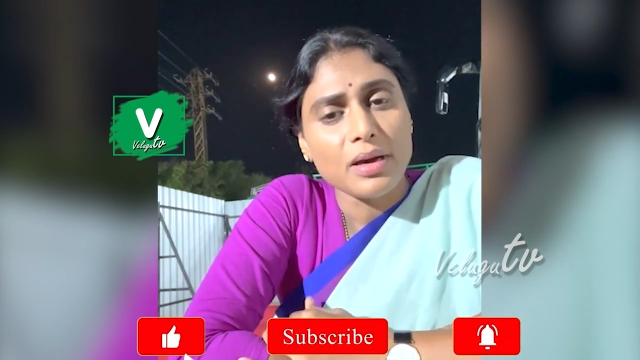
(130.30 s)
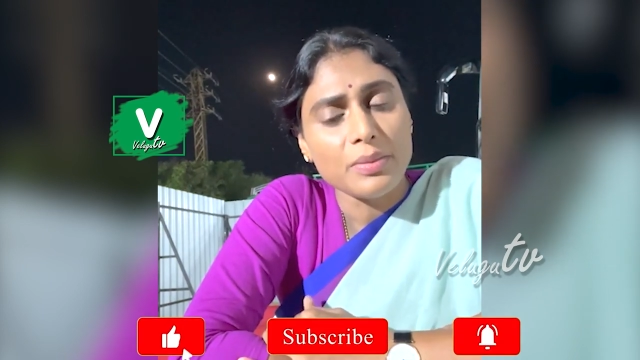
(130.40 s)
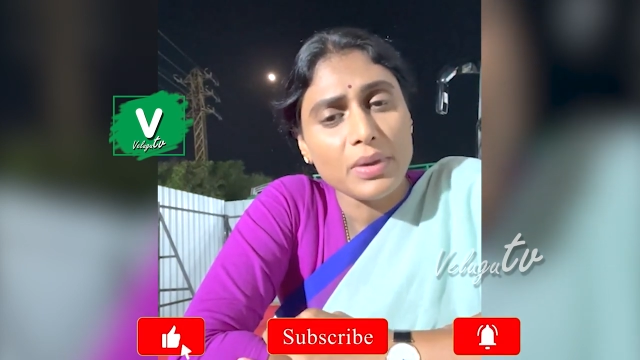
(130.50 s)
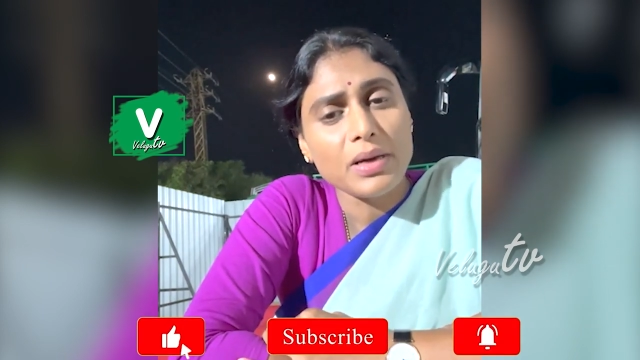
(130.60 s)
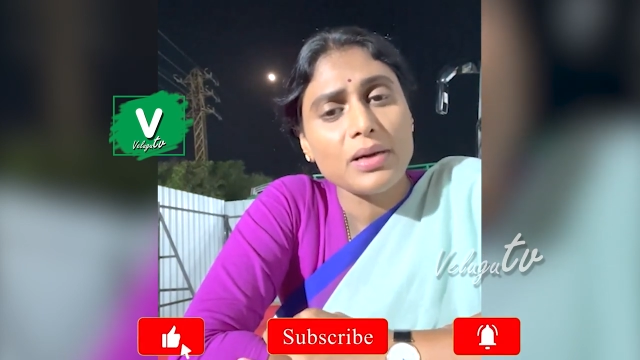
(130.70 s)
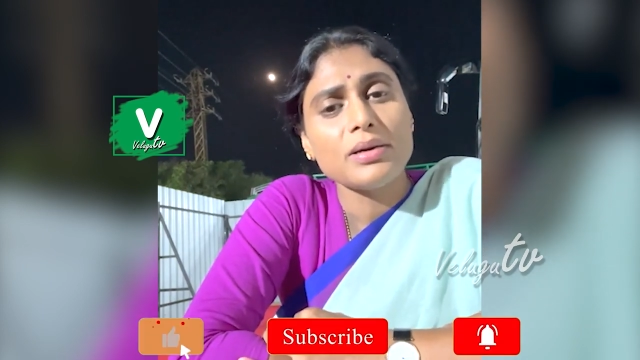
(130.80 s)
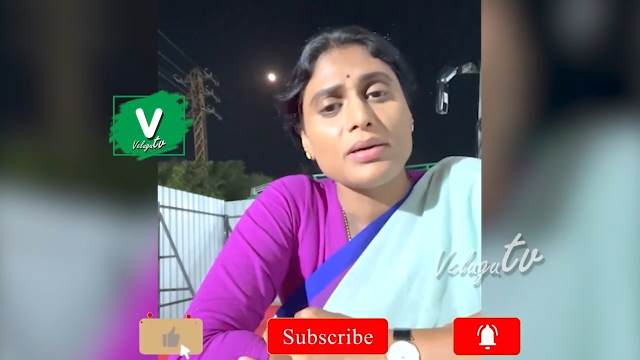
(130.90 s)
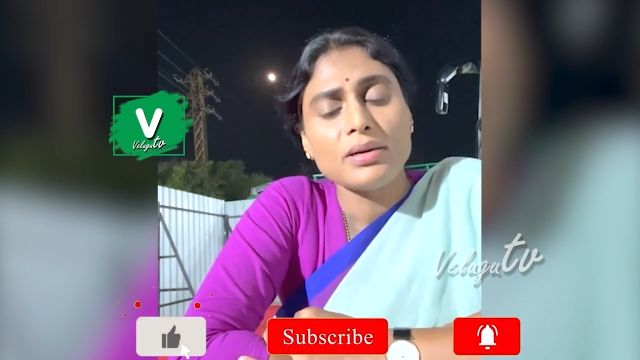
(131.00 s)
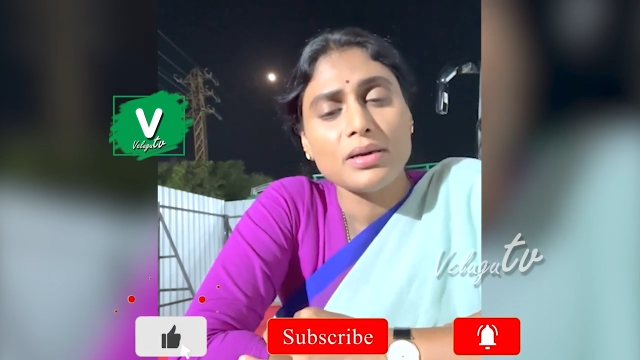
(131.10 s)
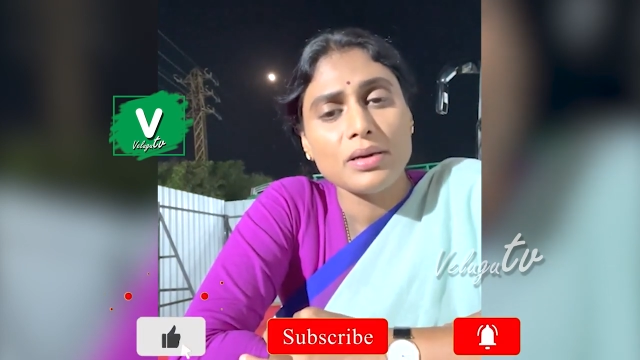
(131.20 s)
అమ్మ
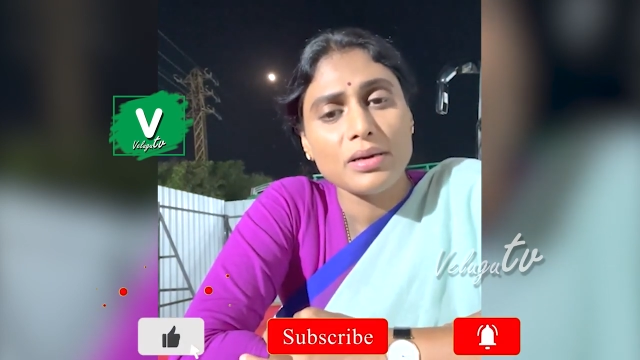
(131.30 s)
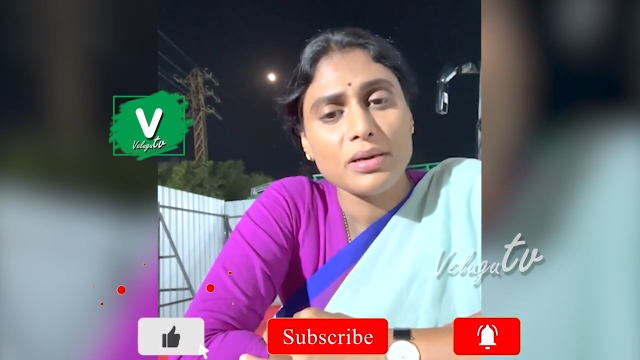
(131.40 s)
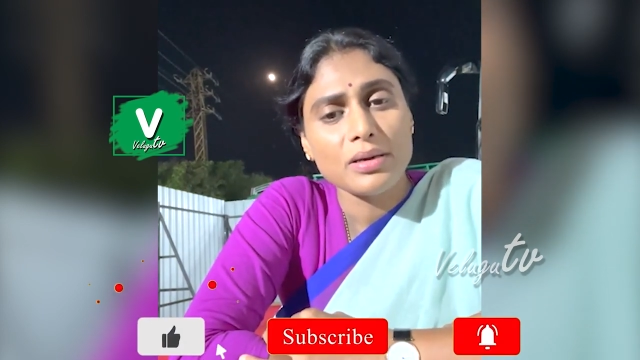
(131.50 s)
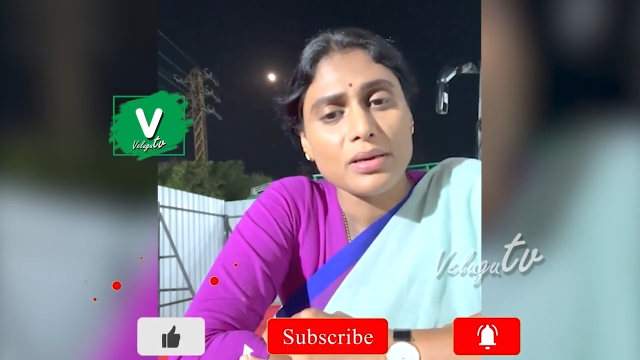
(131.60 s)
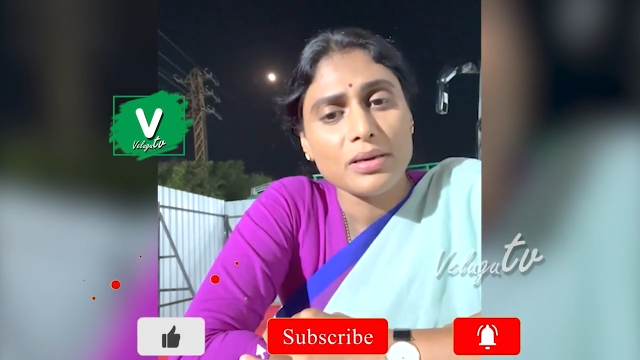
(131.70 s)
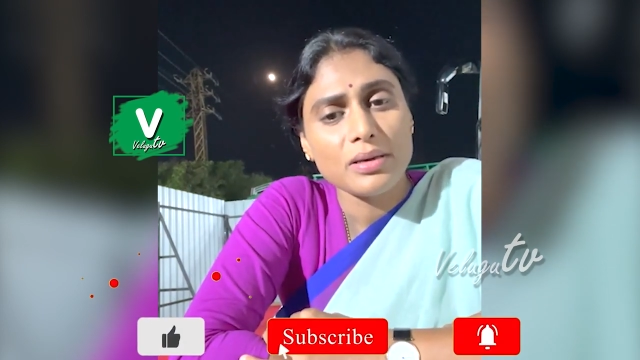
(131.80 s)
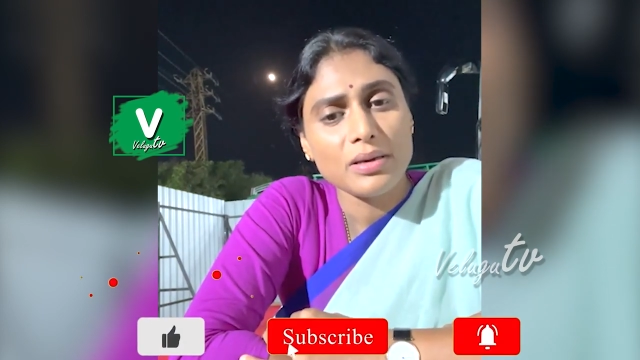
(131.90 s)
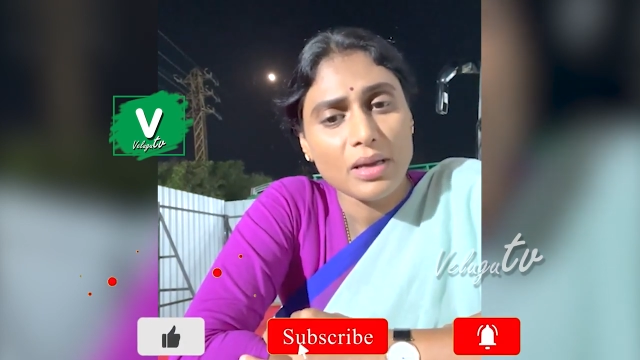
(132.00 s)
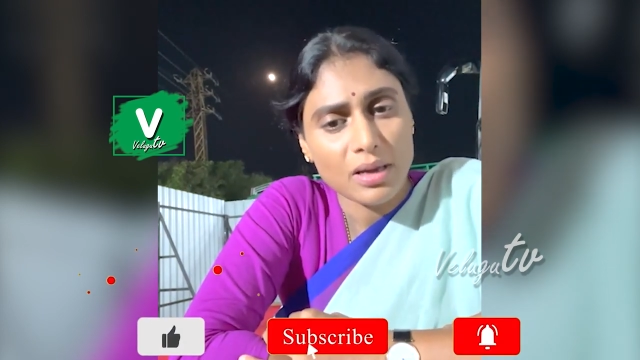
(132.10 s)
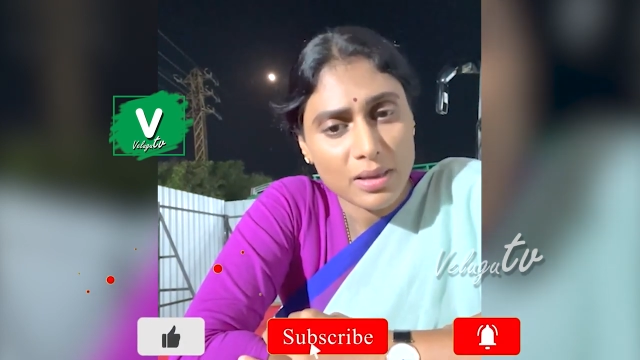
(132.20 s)

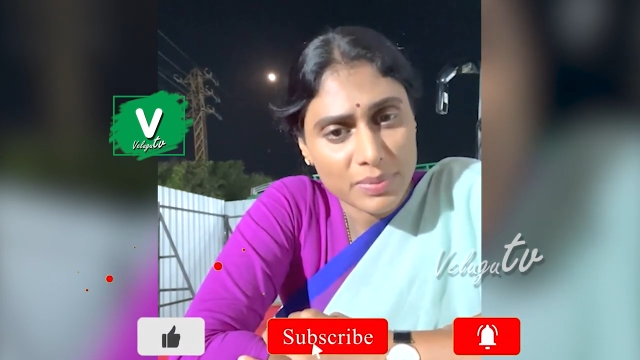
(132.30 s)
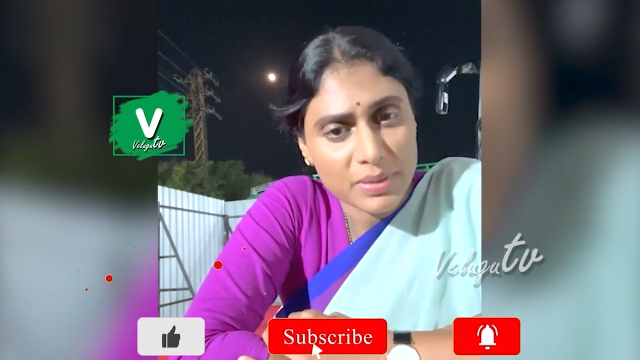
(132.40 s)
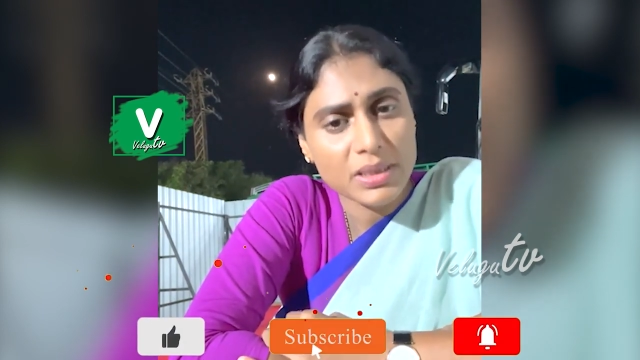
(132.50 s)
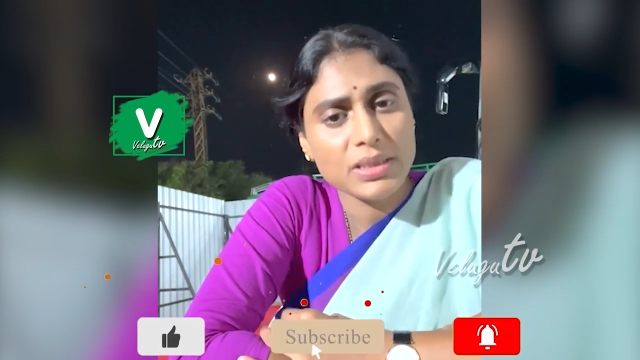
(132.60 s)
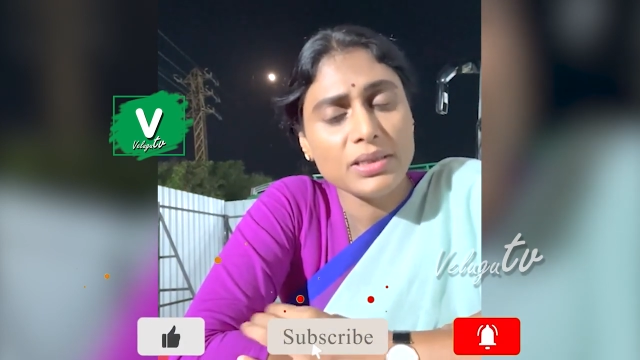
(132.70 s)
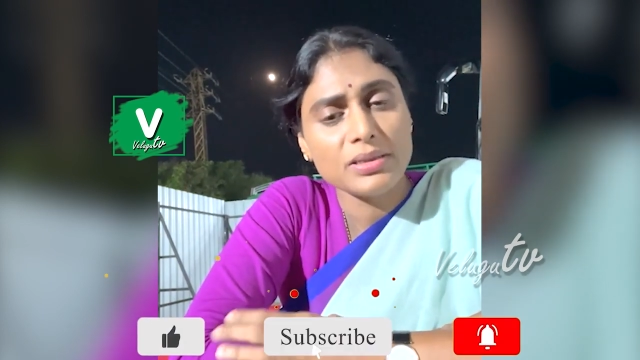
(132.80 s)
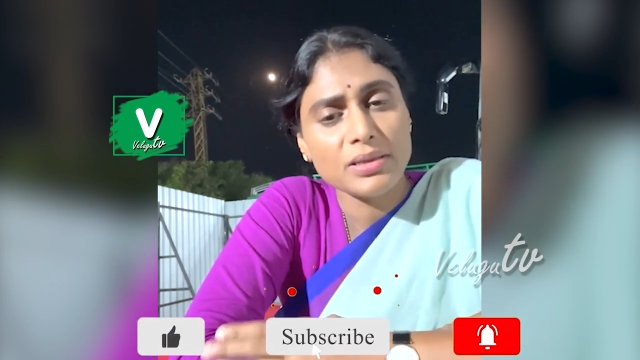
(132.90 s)
నా బిడ్డని